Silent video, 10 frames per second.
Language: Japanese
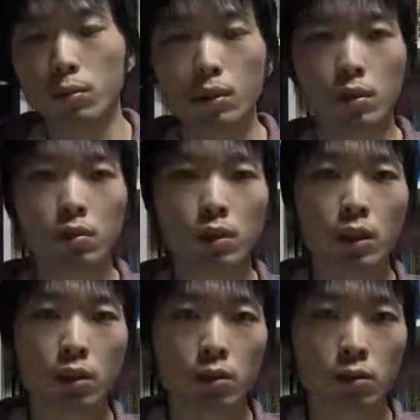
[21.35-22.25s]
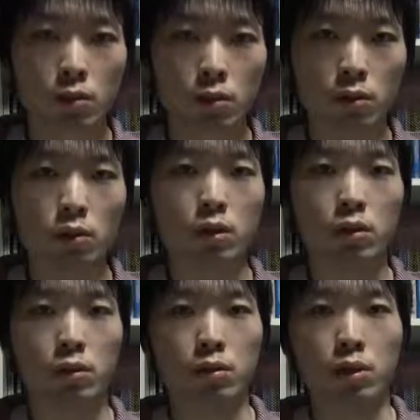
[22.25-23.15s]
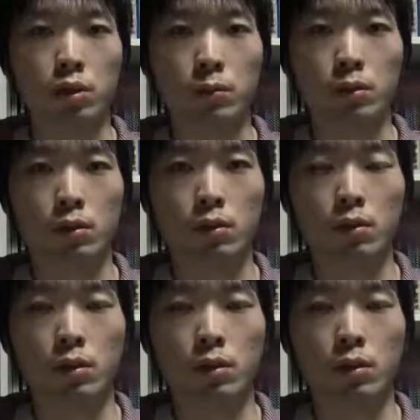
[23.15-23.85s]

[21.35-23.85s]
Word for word: ブラック企業の上司の人たちも